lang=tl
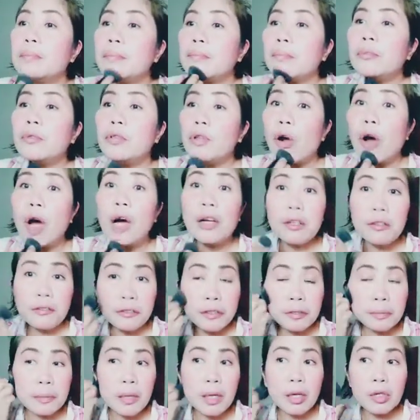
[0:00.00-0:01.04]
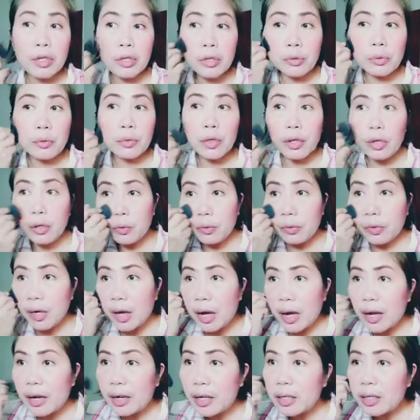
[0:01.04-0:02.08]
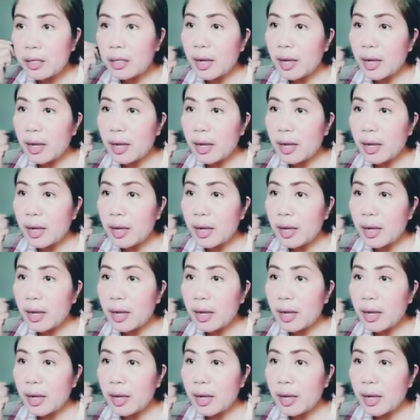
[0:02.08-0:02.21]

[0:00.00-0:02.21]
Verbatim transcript: wrong information with you guys.